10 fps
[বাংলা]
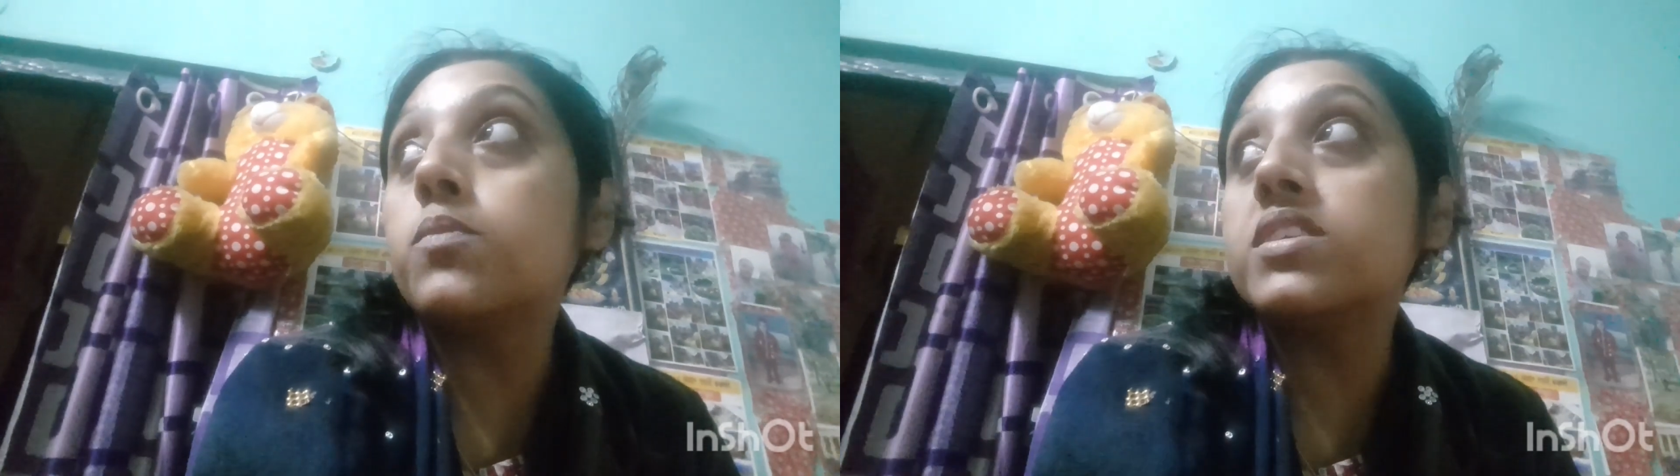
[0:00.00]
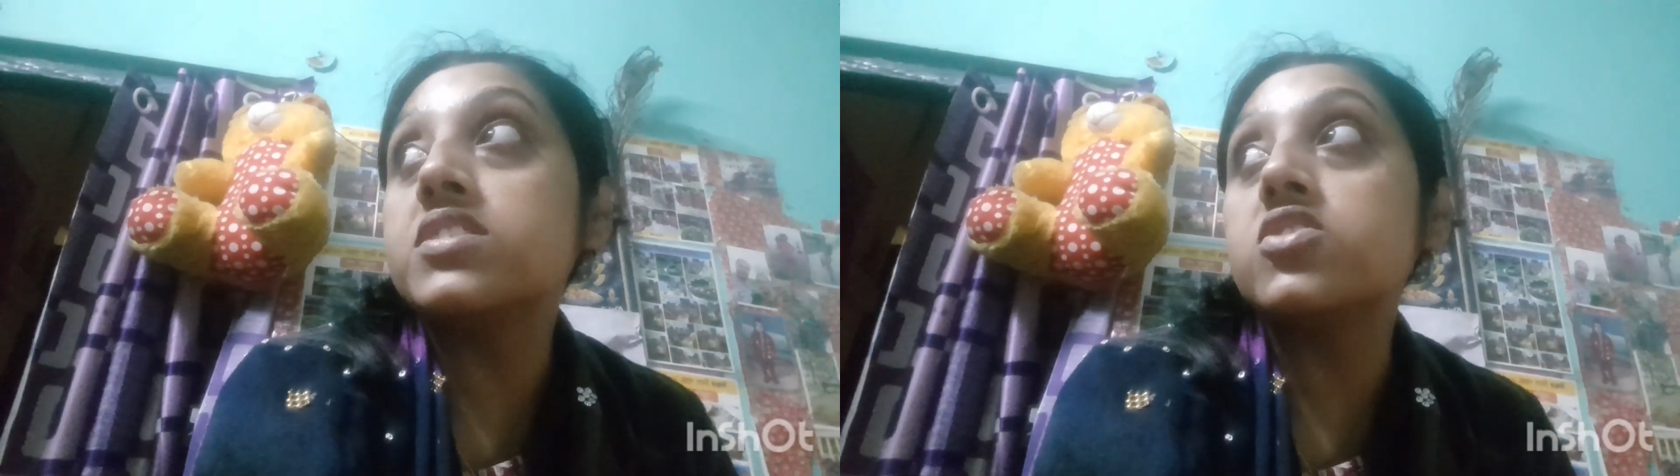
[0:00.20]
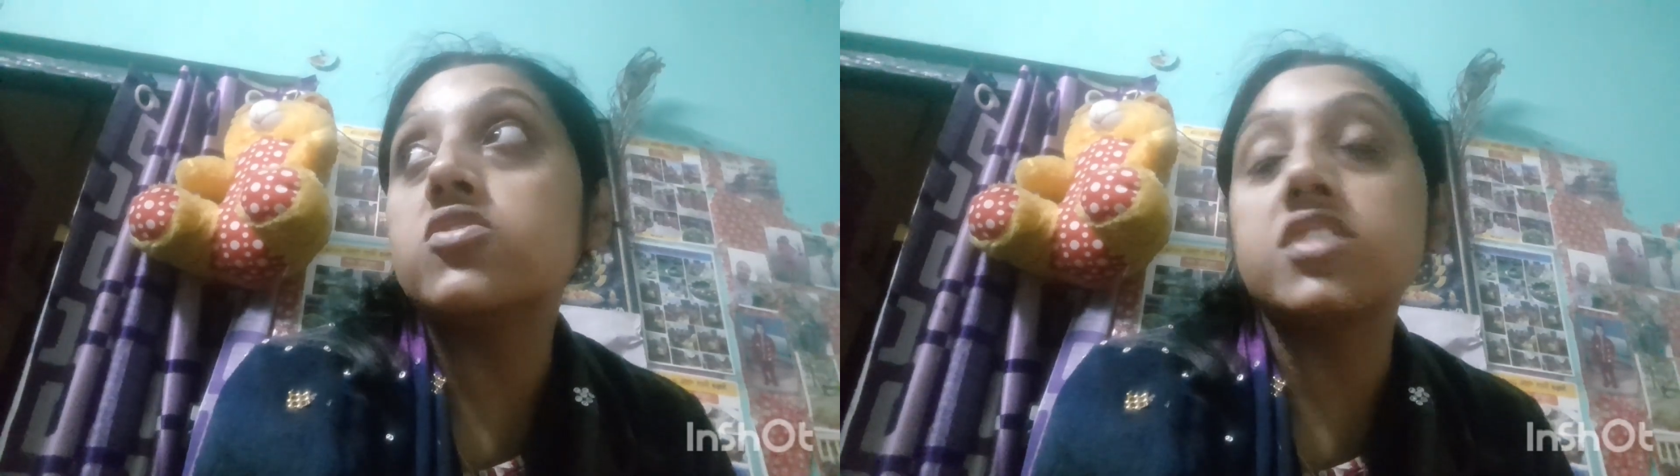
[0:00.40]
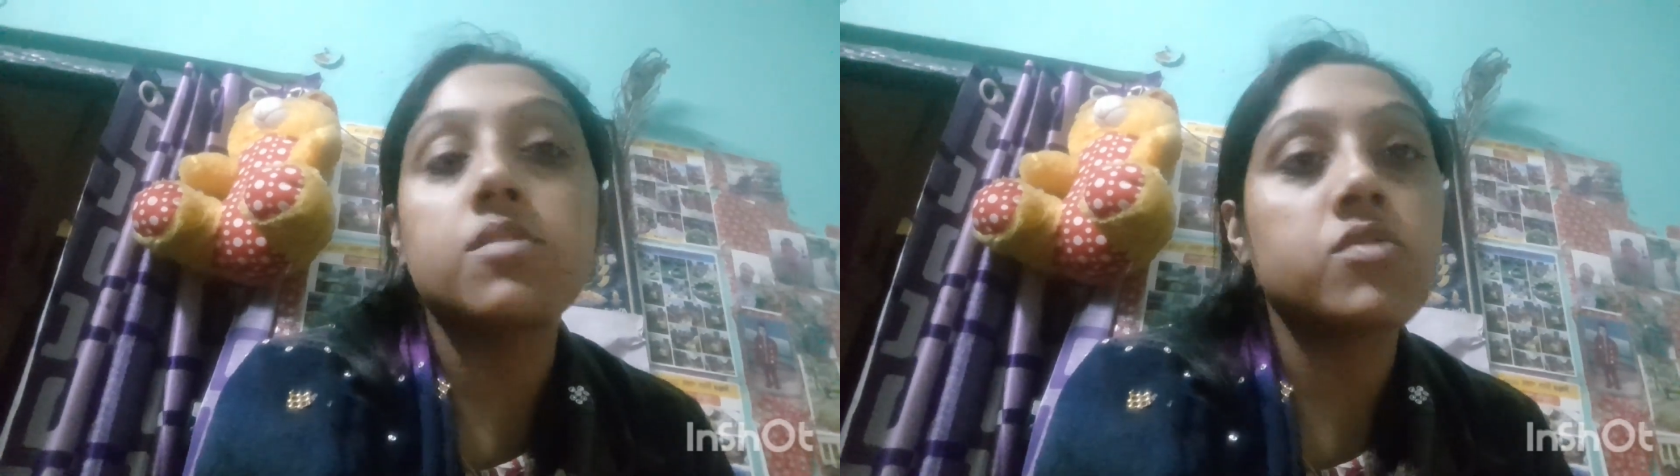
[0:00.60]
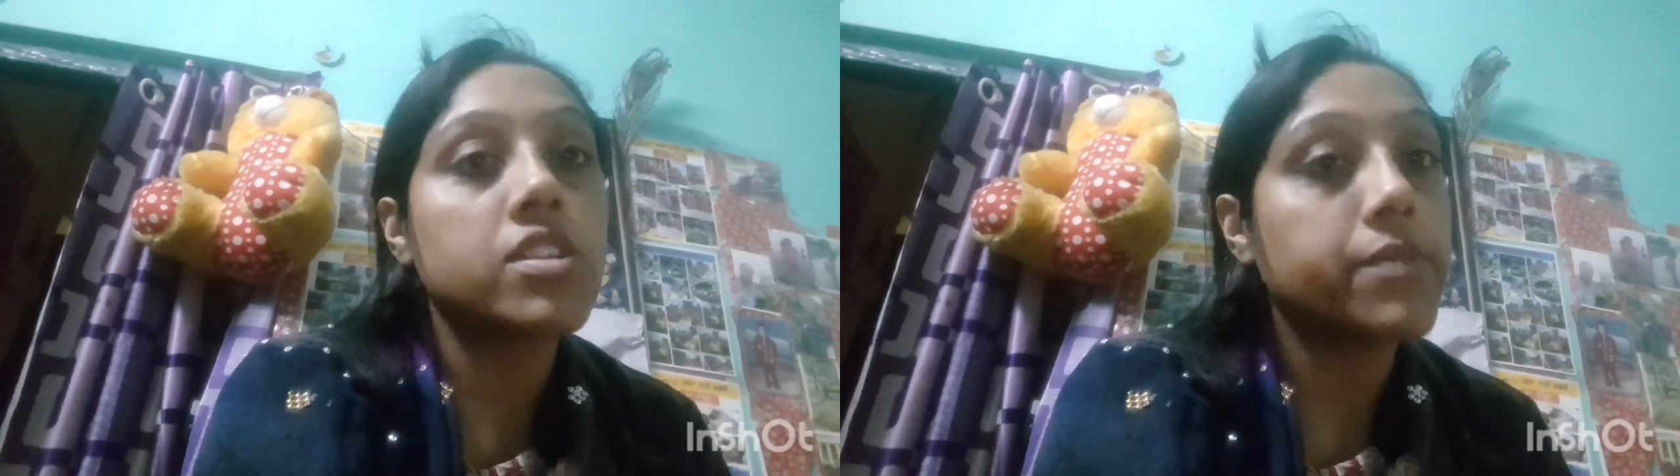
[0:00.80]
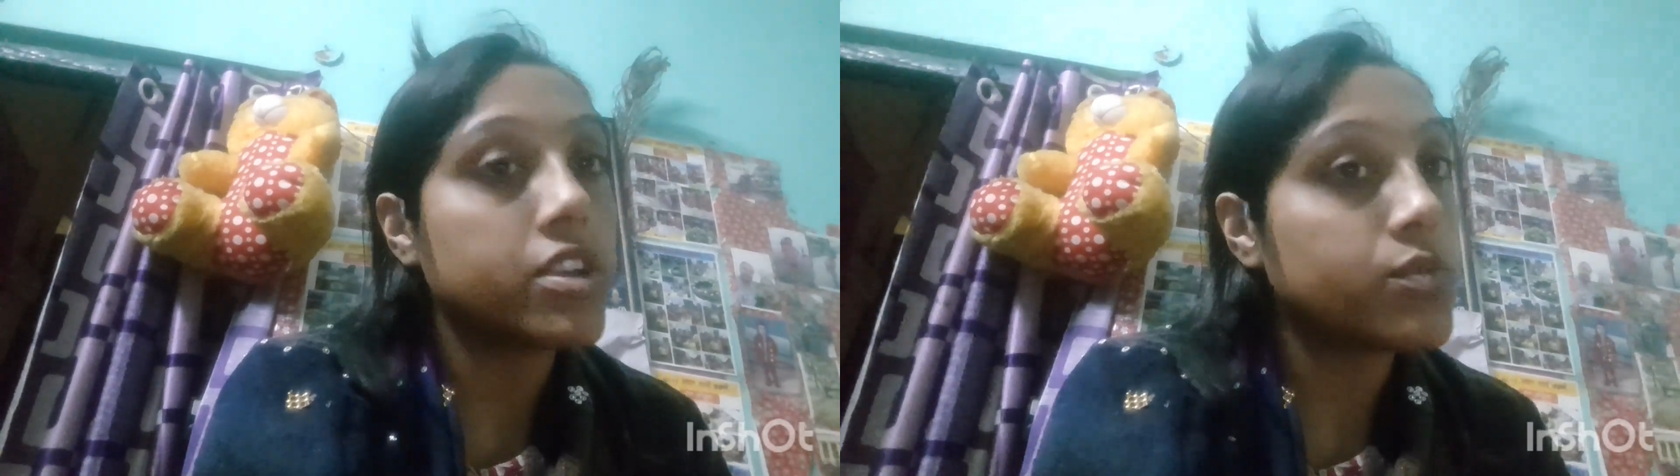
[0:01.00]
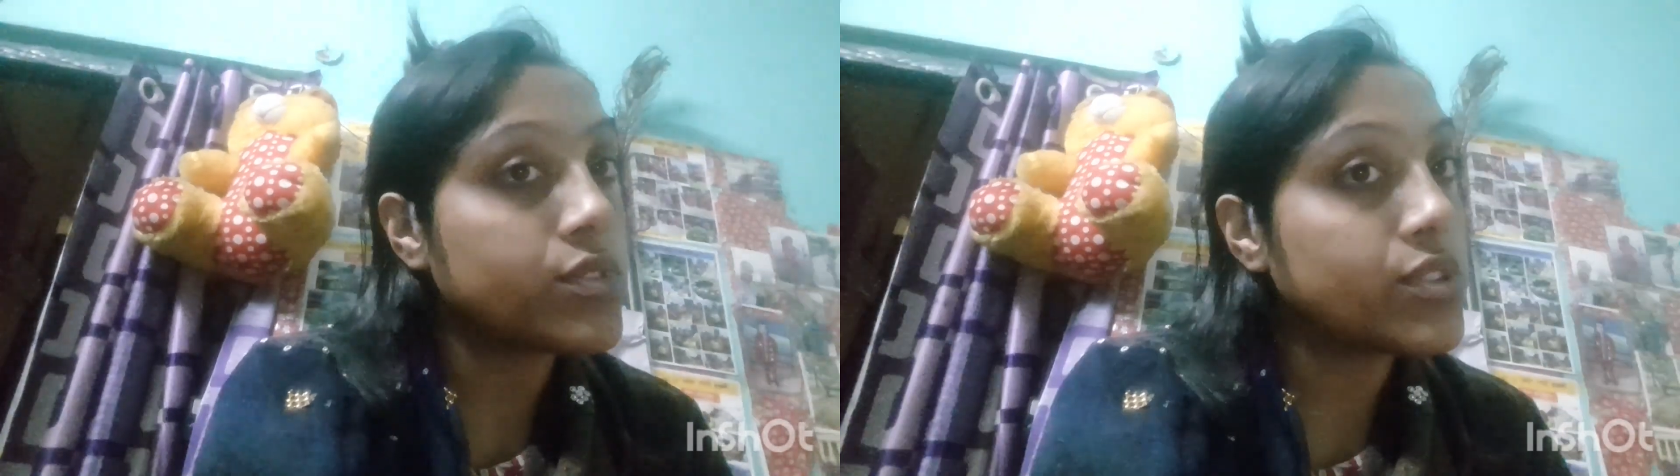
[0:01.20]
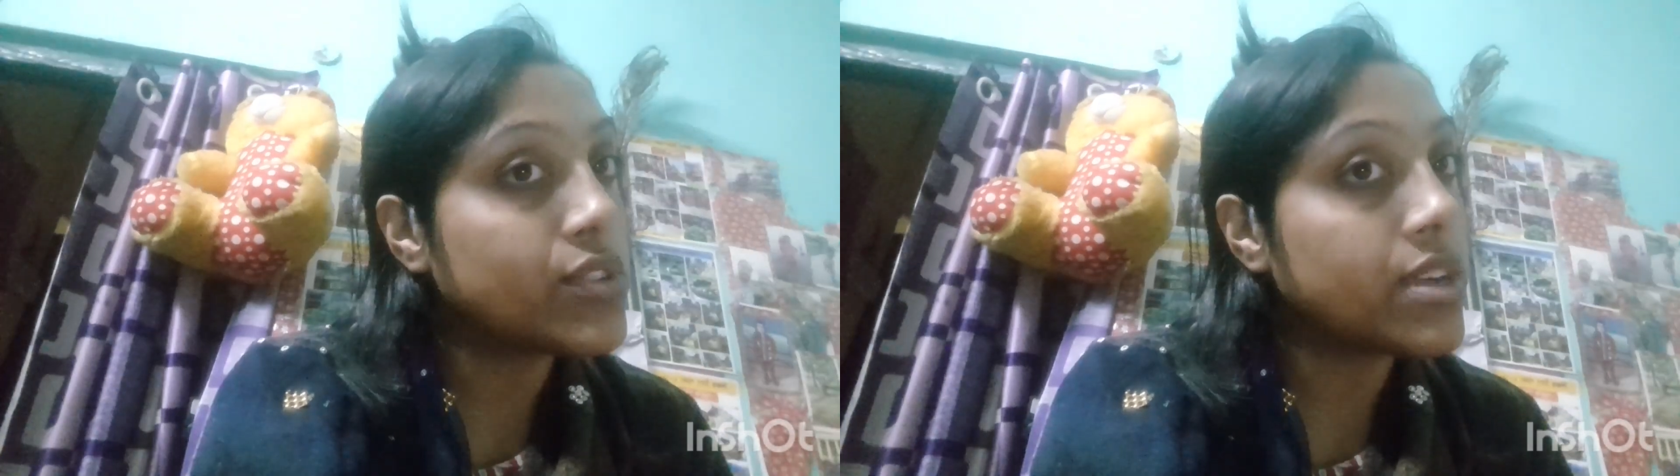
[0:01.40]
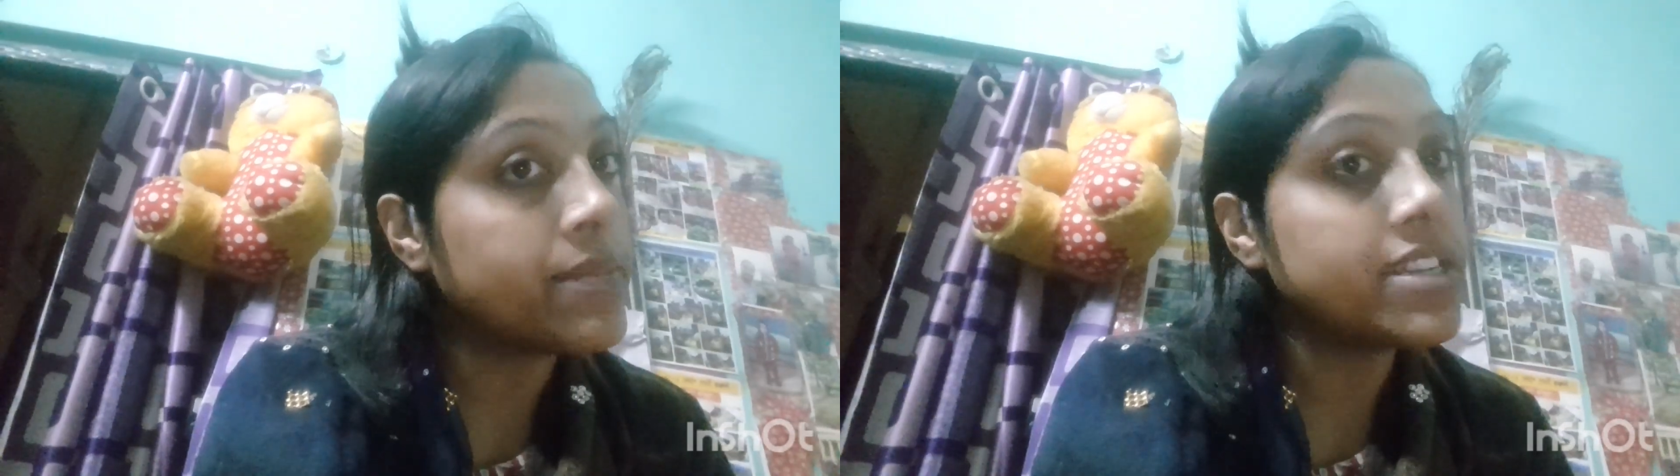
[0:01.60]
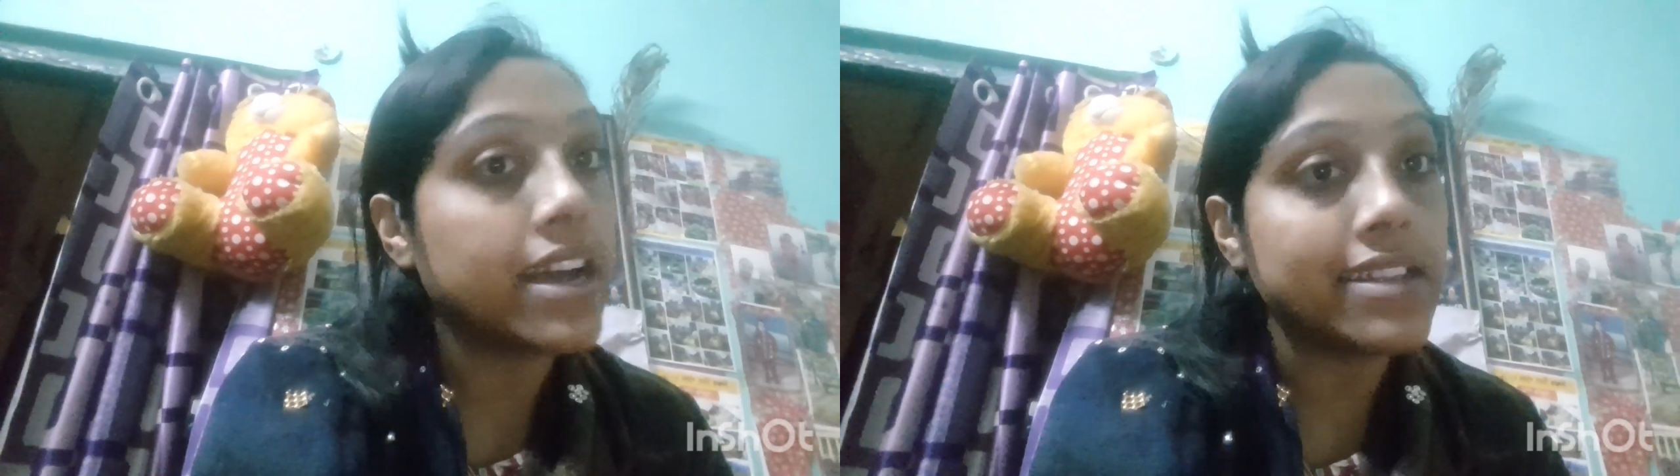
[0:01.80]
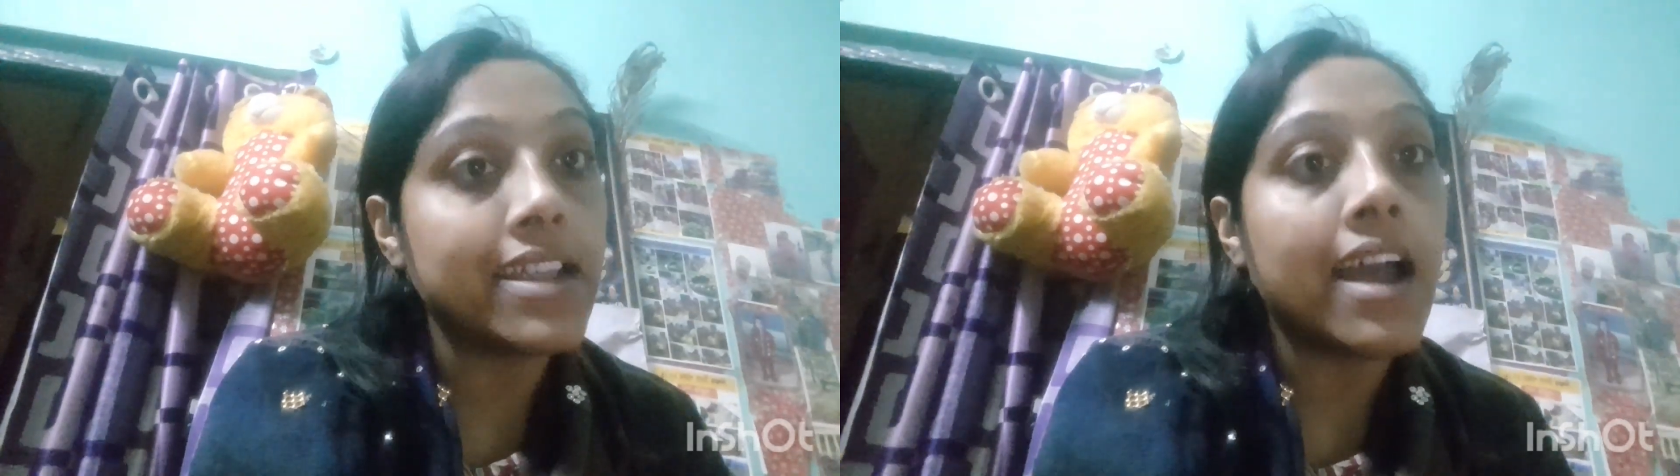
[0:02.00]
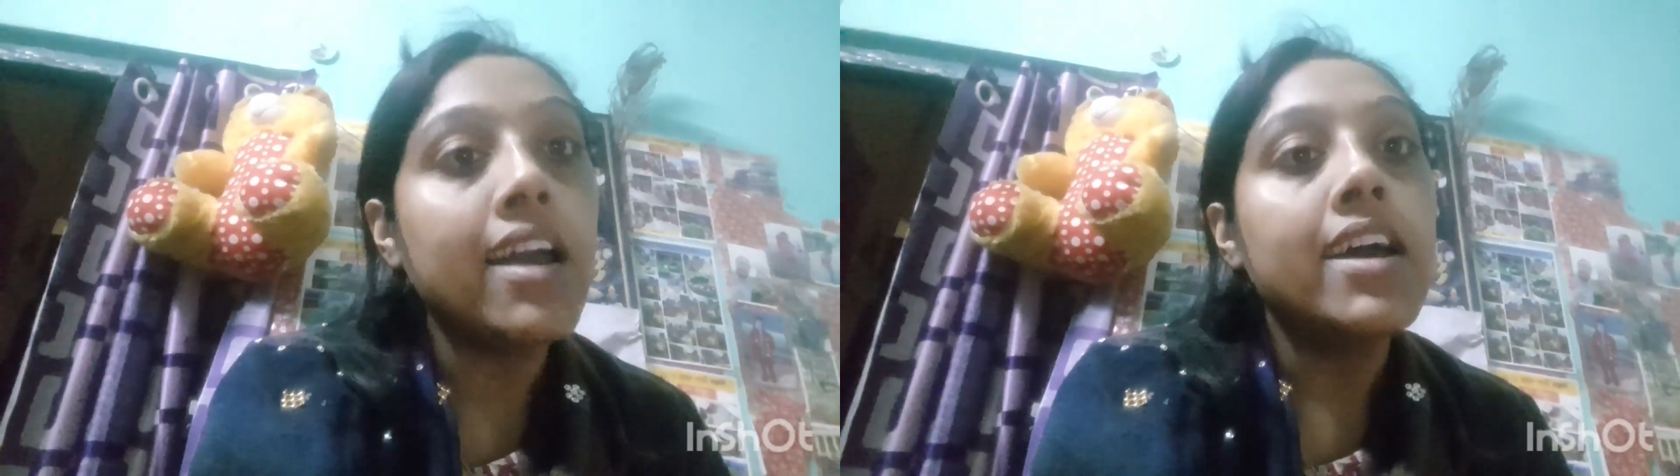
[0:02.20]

বৃষ্টি হচ্ছে এর মধ্যে বেরোবো কী করে আমি জানি না